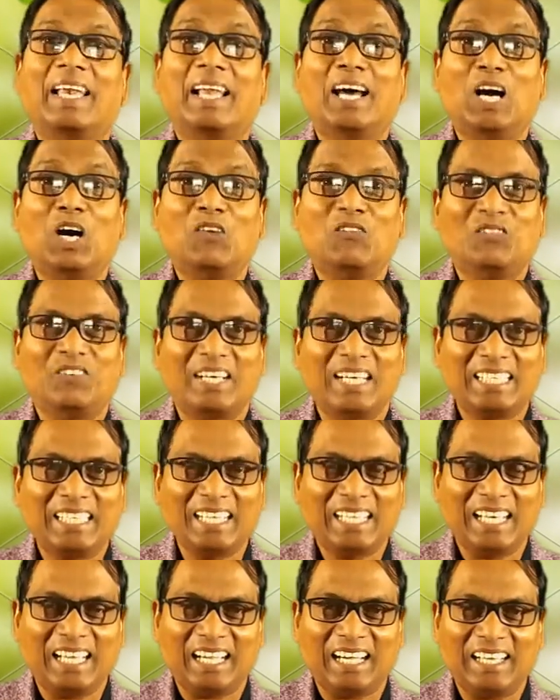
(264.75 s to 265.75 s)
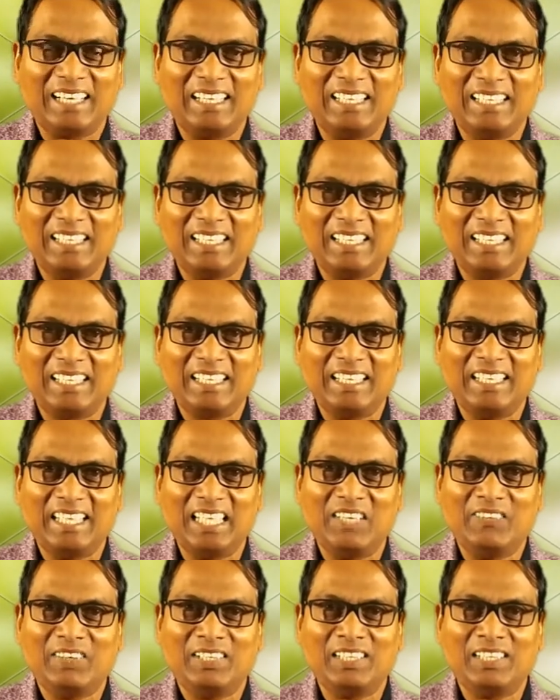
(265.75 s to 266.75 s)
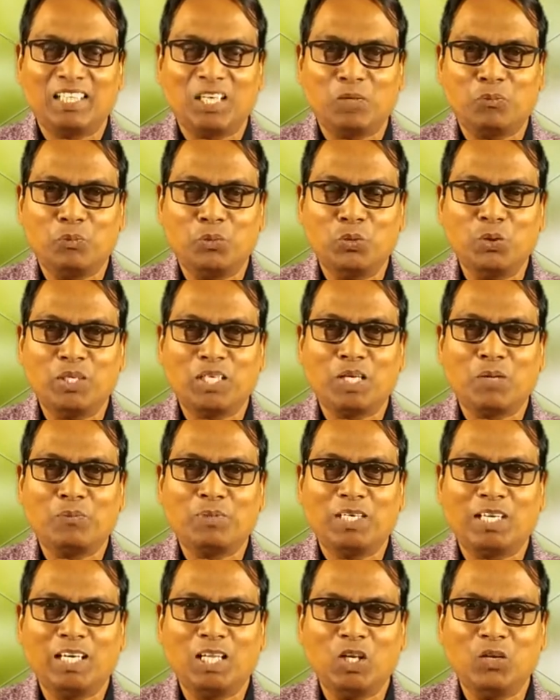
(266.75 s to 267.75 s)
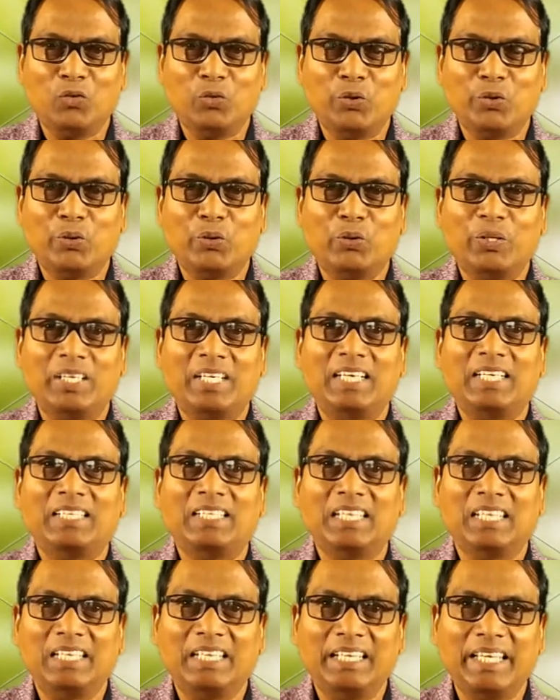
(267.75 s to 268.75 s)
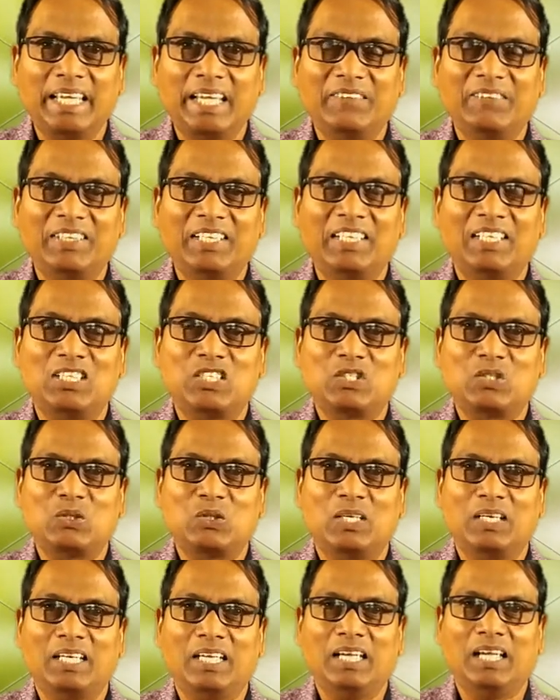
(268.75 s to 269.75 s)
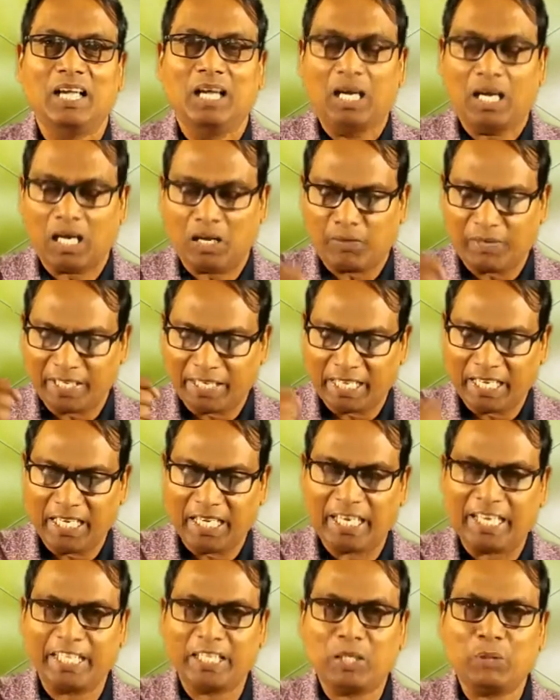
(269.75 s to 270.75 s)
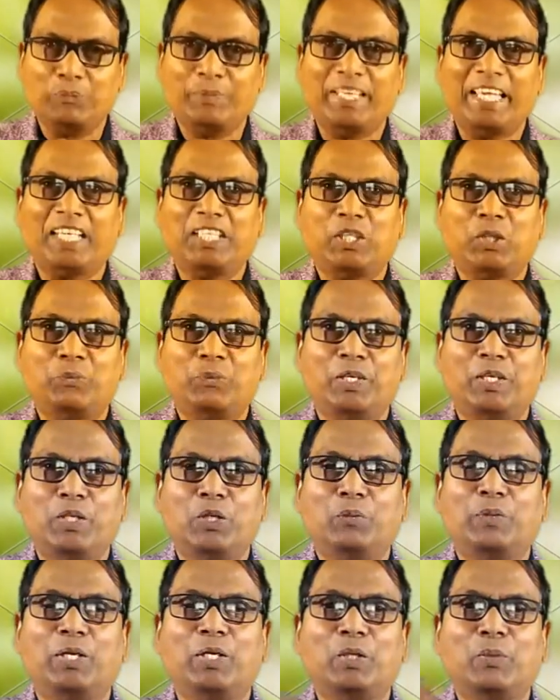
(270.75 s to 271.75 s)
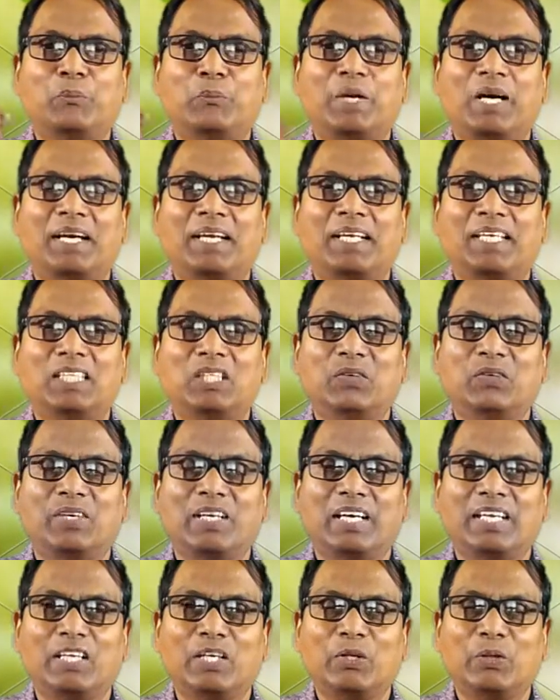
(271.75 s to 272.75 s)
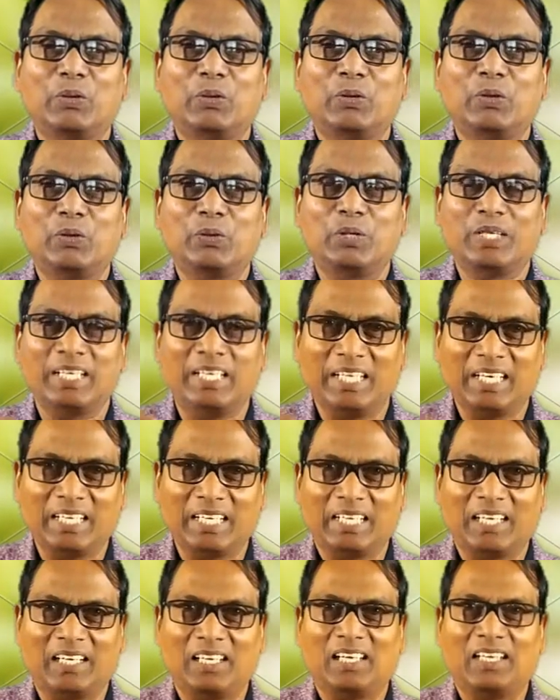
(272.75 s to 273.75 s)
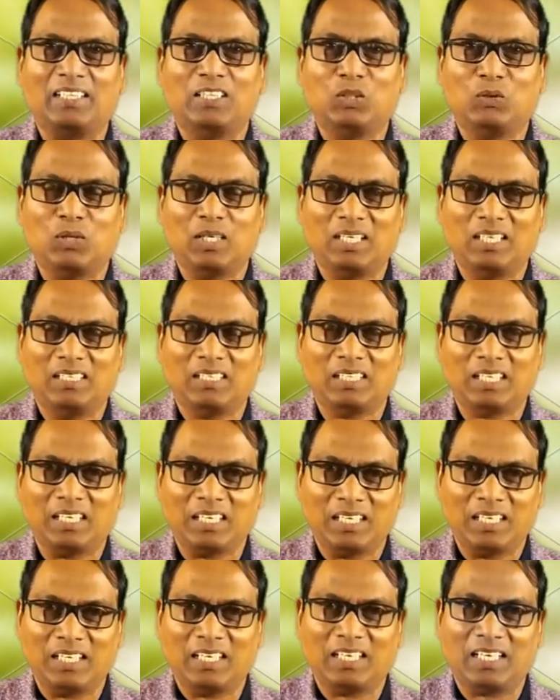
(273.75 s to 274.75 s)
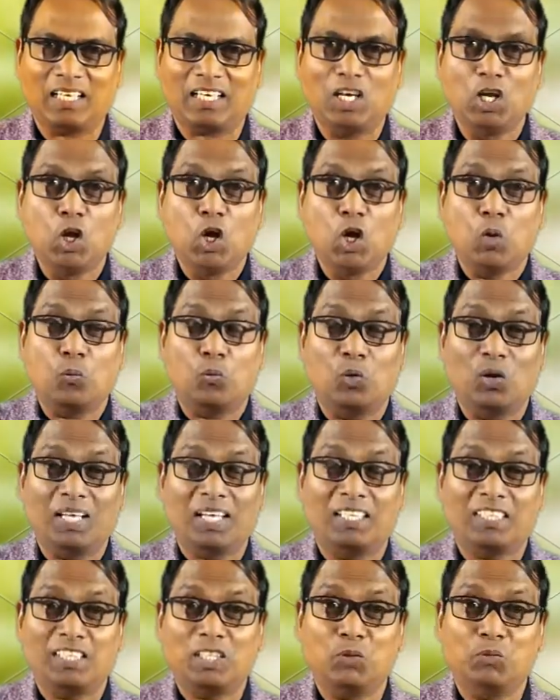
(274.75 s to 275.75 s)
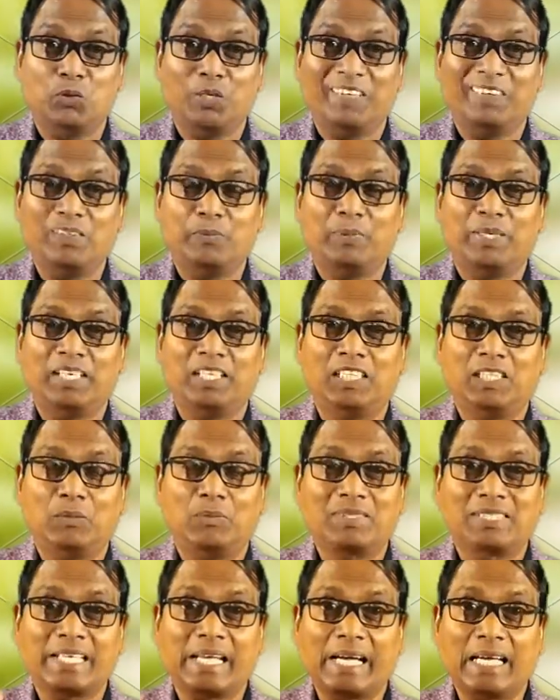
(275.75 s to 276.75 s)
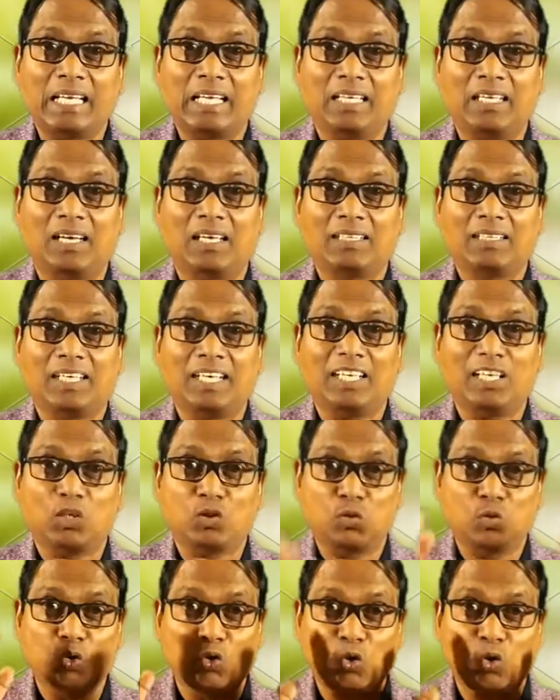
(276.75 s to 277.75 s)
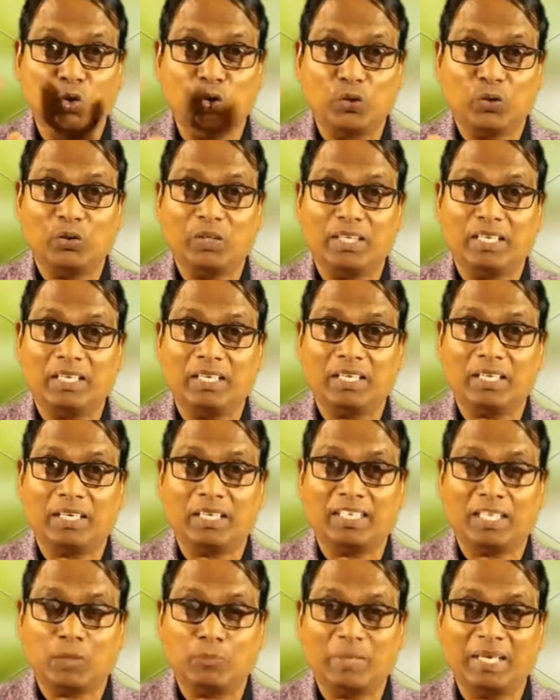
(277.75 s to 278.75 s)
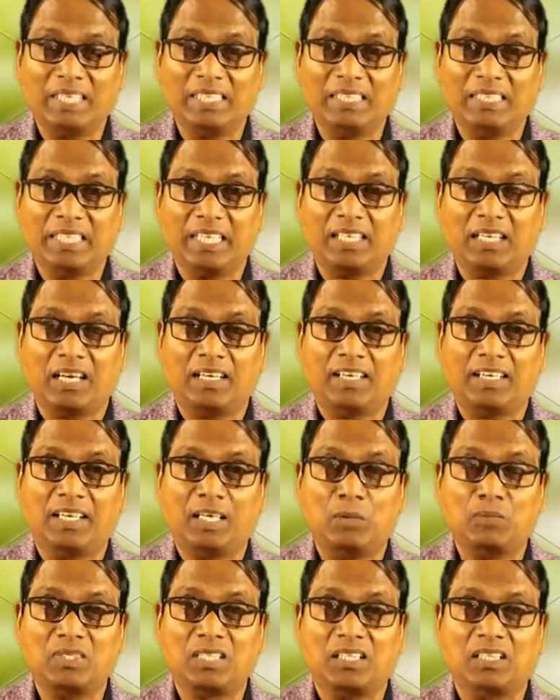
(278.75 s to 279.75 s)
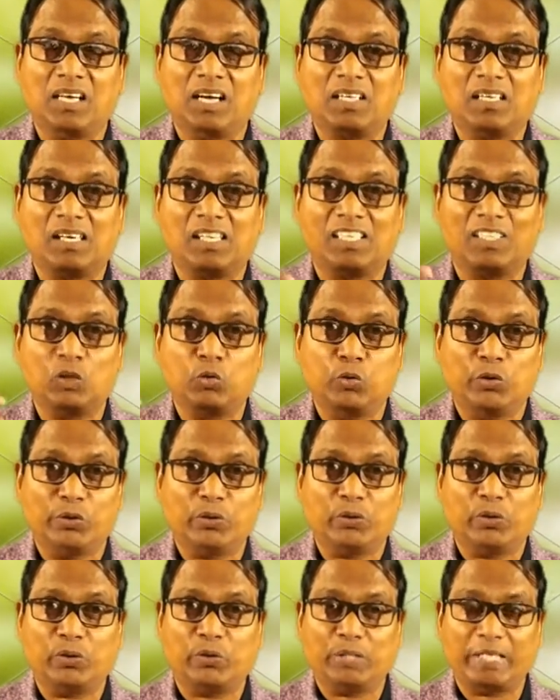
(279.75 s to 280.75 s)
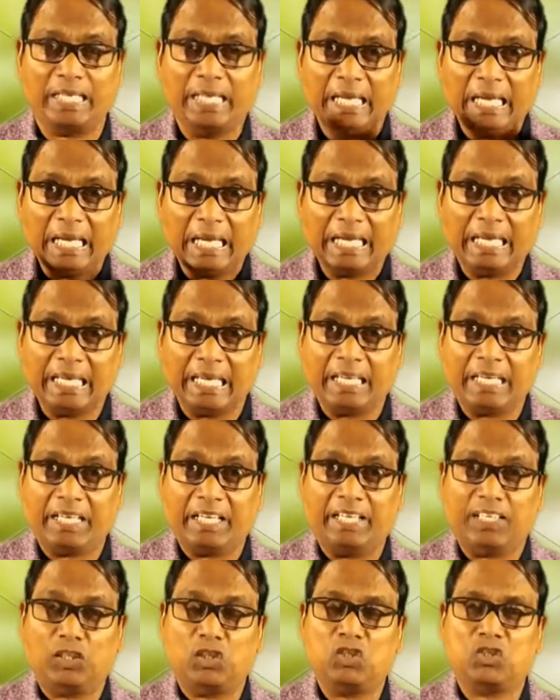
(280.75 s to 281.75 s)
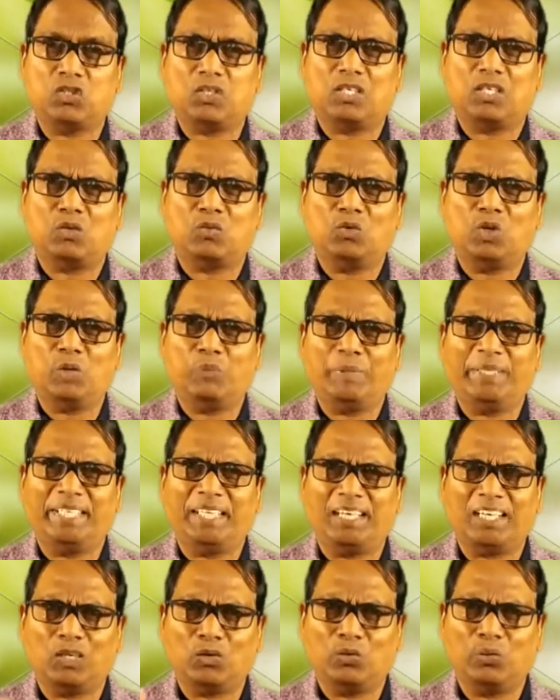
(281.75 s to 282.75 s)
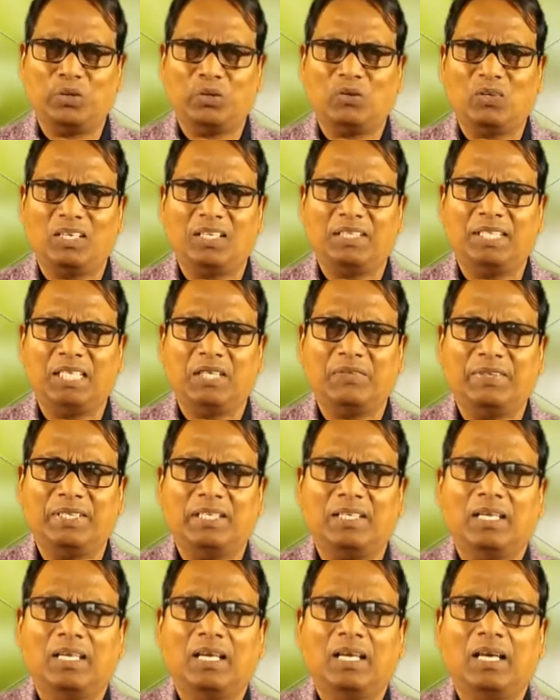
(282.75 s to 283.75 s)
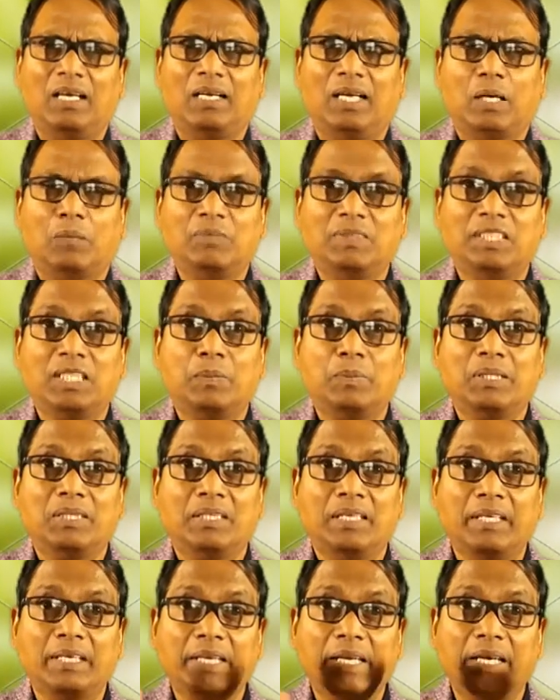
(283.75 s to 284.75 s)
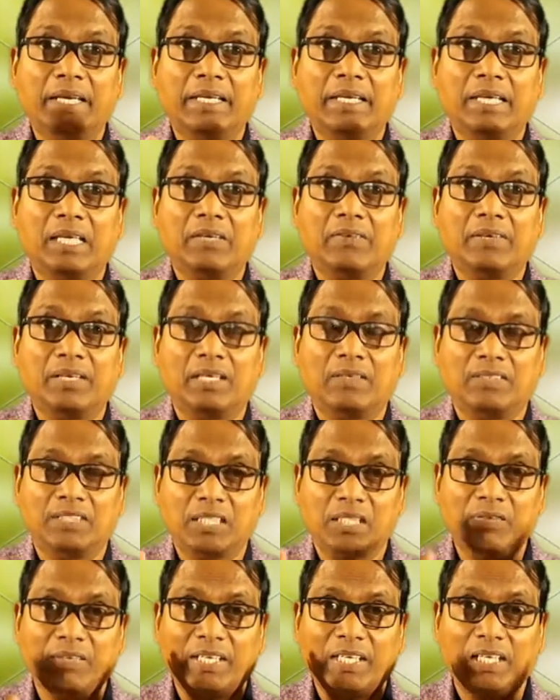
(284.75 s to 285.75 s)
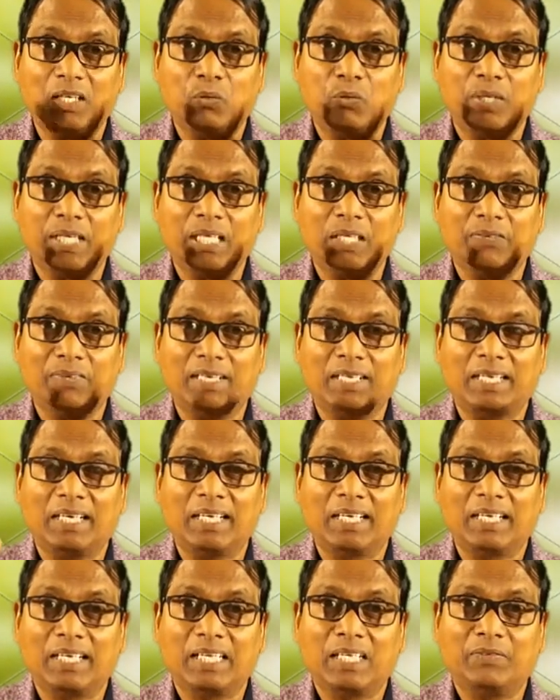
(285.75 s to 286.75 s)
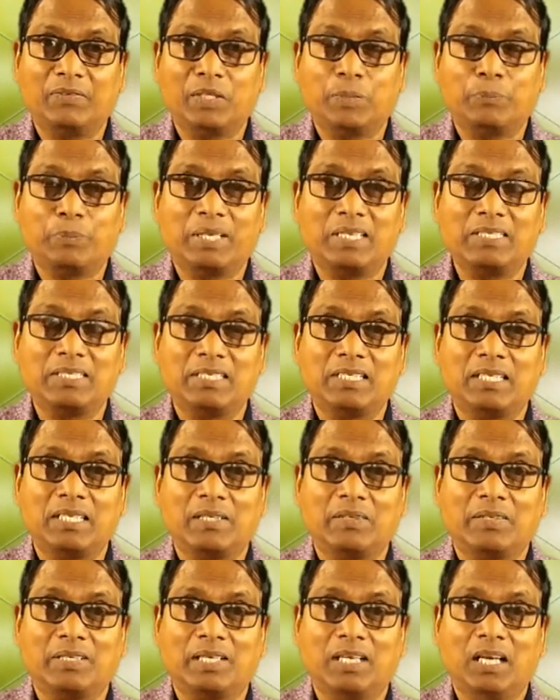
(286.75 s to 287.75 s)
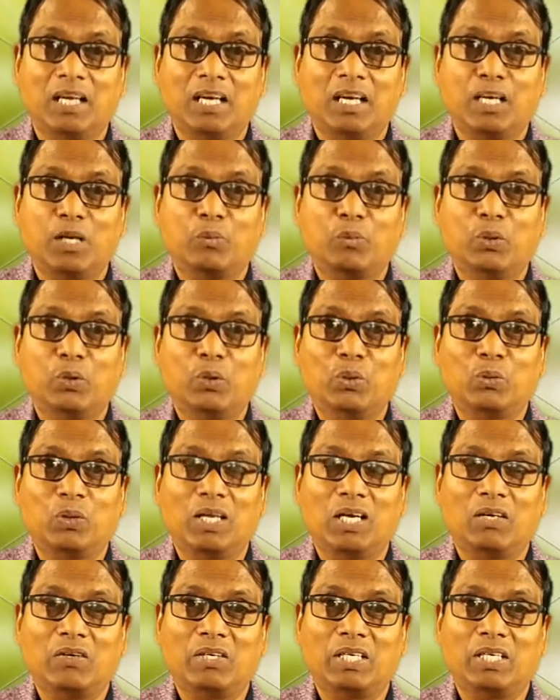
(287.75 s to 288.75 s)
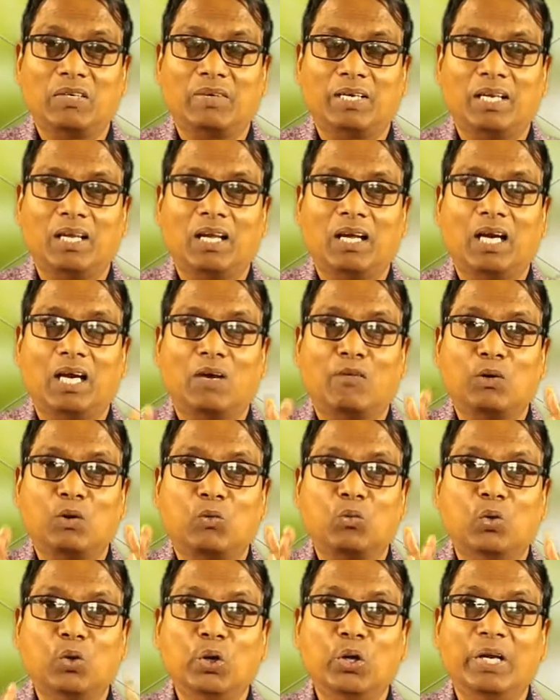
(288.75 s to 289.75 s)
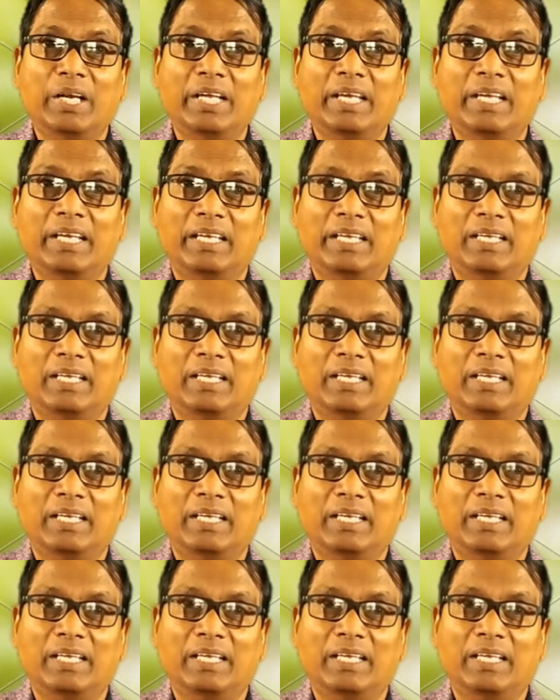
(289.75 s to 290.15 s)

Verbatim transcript: நாம் வணங்குற ஆராதிக்கிற தேவன் தாம் மூன்றாம் நாளில் உயிரோடு எழுந்த தேவன் என்று சொல்லி அவர் என்றைக்கும் நேற்றும் இன்றும் என்றும் மாறாதவராய் என்னோடு கூட இருக்கிறார் இந்த உலகத்தில் இருக்கிறார் உலகத்தின் முடிவு பறிந்தும் சகல நாட்களில் நான் உங்களோடு கூட இருக்கிறேன் நான் மறித்தேன் ஆனாலும் சதா காலங்கள் உயிரோடு கூட இருக்கிறேன் என்று சொன்ன உண்மையான உயிருள்ள தேவன் நம் ஜெபத்தை கேட்கிறவர் செவிகளை உடையவர் நடக்கிறவர் பேசுகிறவர் நம்மோடு உலாவுகிறவர் அவர் உண்டு